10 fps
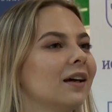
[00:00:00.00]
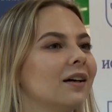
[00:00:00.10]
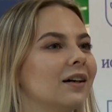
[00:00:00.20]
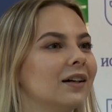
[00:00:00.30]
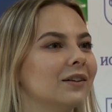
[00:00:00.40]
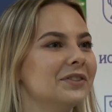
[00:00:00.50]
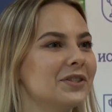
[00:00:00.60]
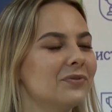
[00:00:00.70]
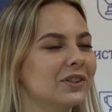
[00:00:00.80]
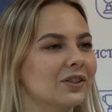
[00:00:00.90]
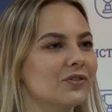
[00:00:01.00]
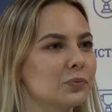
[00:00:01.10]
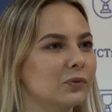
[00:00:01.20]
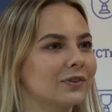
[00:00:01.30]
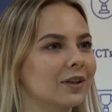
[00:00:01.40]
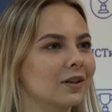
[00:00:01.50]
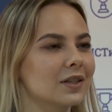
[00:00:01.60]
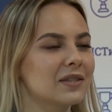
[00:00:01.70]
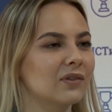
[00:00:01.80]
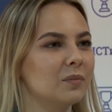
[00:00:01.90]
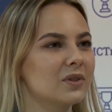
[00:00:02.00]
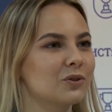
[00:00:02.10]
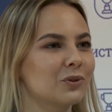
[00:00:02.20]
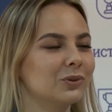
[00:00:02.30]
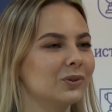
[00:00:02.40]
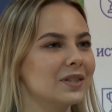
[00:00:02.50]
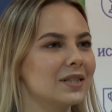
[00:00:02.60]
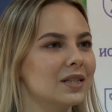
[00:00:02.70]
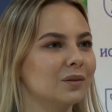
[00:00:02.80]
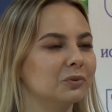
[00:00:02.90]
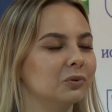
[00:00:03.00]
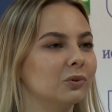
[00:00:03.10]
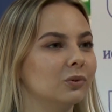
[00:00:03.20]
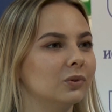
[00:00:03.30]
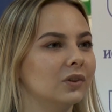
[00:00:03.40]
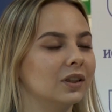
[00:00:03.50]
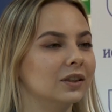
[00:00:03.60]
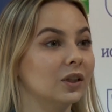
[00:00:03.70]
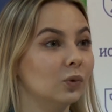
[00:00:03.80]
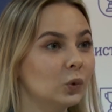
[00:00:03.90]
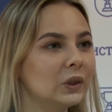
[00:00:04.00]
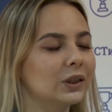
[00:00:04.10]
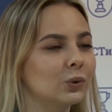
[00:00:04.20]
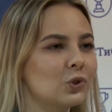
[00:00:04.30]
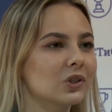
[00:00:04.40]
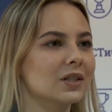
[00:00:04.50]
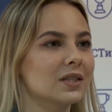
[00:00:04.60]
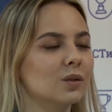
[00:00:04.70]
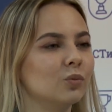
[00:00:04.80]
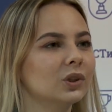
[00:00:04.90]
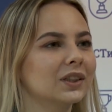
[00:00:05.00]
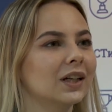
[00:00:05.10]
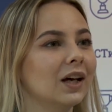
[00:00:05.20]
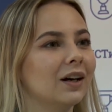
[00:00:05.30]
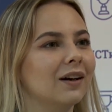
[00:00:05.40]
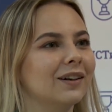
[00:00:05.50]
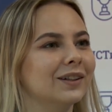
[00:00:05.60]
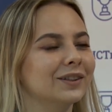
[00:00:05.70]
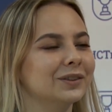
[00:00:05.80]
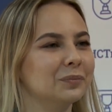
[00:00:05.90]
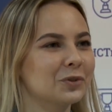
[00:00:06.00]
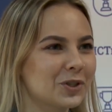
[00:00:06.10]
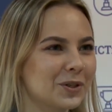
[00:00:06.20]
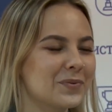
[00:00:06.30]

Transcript: А, Вадим Викторович, мы вот как раз с вами затронули тему а, науки, научных разработок. А, немножко